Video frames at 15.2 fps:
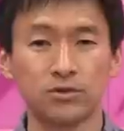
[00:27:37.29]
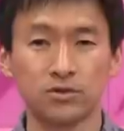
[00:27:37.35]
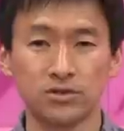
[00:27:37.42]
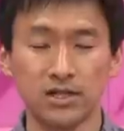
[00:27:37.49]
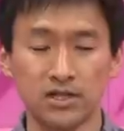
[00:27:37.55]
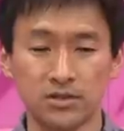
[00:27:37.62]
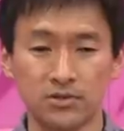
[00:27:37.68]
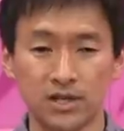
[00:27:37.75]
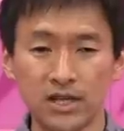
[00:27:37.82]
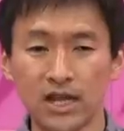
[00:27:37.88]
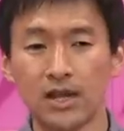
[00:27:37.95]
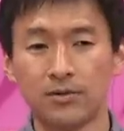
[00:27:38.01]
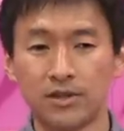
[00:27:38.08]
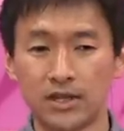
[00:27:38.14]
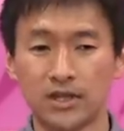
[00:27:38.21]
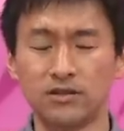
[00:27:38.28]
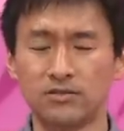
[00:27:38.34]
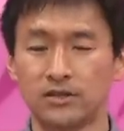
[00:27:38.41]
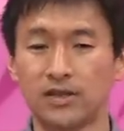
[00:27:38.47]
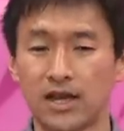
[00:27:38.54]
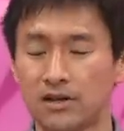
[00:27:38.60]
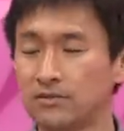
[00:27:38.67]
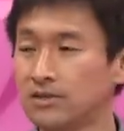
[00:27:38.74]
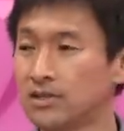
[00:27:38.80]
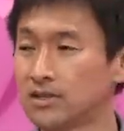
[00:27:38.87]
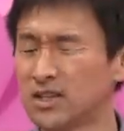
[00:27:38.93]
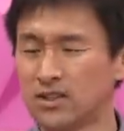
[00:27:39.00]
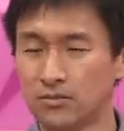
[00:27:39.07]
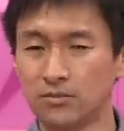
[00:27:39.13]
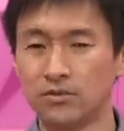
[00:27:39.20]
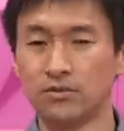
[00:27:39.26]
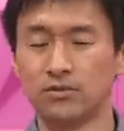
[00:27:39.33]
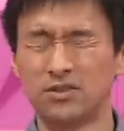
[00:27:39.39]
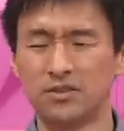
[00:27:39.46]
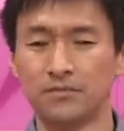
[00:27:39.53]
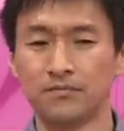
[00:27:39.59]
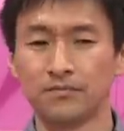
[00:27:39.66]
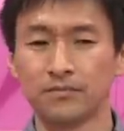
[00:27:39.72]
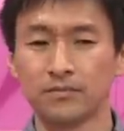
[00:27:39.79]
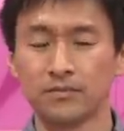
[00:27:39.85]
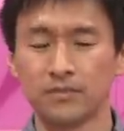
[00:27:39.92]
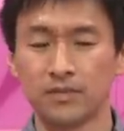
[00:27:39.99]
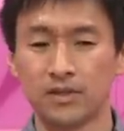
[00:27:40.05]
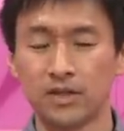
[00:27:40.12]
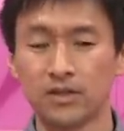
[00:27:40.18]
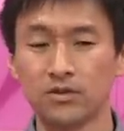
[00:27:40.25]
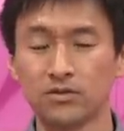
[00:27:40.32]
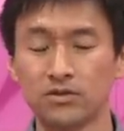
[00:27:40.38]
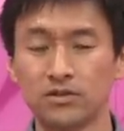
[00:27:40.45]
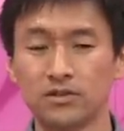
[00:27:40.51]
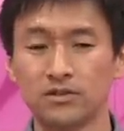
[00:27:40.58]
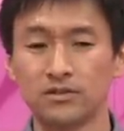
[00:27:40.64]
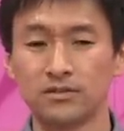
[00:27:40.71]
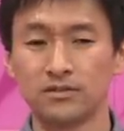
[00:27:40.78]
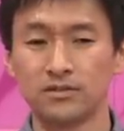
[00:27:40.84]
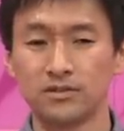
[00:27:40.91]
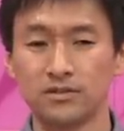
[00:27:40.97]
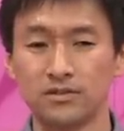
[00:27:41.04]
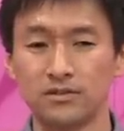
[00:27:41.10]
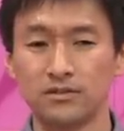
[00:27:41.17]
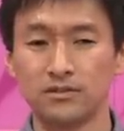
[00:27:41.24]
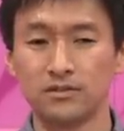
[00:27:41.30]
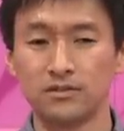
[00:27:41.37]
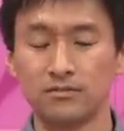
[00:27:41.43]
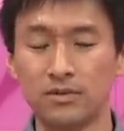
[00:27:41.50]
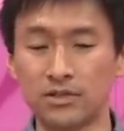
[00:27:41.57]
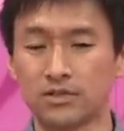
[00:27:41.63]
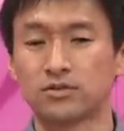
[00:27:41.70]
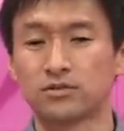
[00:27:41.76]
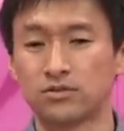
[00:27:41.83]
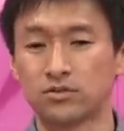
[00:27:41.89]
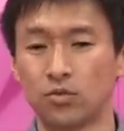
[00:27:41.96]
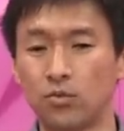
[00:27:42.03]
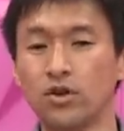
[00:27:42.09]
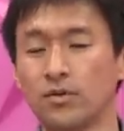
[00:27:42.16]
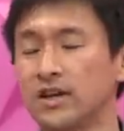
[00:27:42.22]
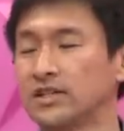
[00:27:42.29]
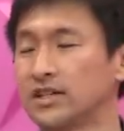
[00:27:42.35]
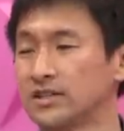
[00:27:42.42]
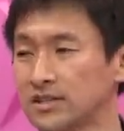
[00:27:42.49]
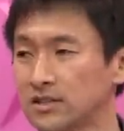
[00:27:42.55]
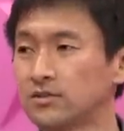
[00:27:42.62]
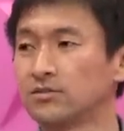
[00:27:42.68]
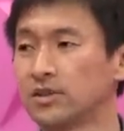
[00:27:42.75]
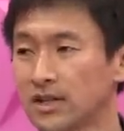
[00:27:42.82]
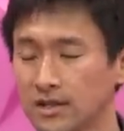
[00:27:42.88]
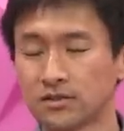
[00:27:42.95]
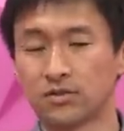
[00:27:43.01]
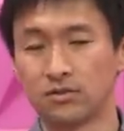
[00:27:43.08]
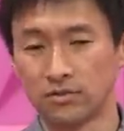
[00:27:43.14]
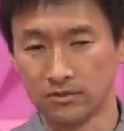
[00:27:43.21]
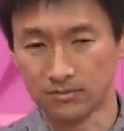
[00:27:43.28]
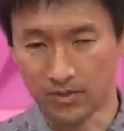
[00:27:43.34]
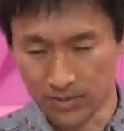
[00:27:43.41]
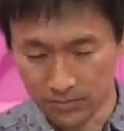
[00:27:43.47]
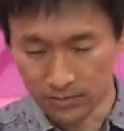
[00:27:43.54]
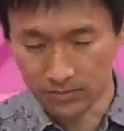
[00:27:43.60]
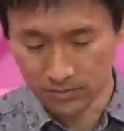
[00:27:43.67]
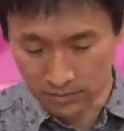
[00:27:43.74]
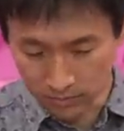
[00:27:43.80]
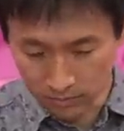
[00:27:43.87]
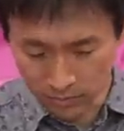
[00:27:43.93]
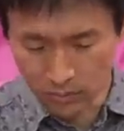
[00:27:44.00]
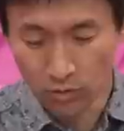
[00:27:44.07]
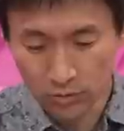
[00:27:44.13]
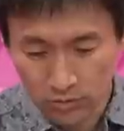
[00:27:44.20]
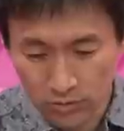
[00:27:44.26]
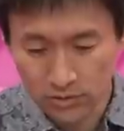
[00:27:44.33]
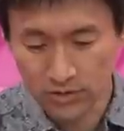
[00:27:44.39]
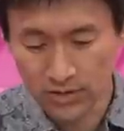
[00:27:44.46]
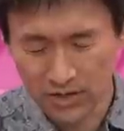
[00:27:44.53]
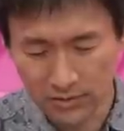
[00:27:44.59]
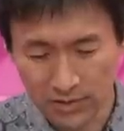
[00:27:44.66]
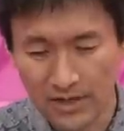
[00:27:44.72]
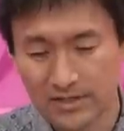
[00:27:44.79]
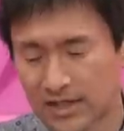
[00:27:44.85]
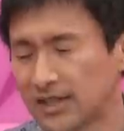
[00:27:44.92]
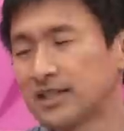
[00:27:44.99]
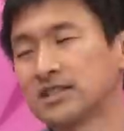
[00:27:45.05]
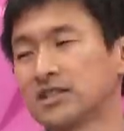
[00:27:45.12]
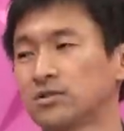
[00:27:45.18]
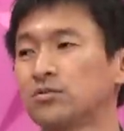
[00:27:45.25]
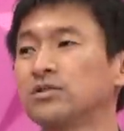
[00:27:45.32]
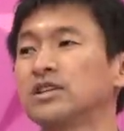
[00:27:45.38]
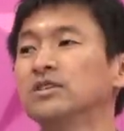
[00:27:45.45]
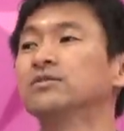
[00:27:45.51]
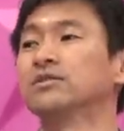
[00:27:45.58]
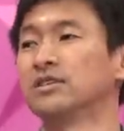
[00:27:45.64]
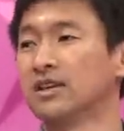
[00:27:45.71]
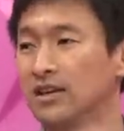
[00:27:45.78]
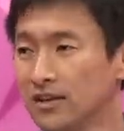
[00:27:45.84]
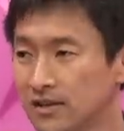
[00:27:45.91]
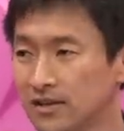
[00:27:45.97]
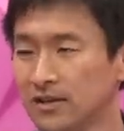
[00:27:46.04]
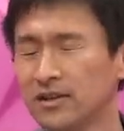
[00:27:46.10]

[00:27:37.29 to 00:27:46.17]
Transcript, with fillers: 当然その理解はできるんでやるんですけども結局まあしょぼいわけじゃないですかそんなねその、まあ、もう本当のあの天才たちがそこにいるんで、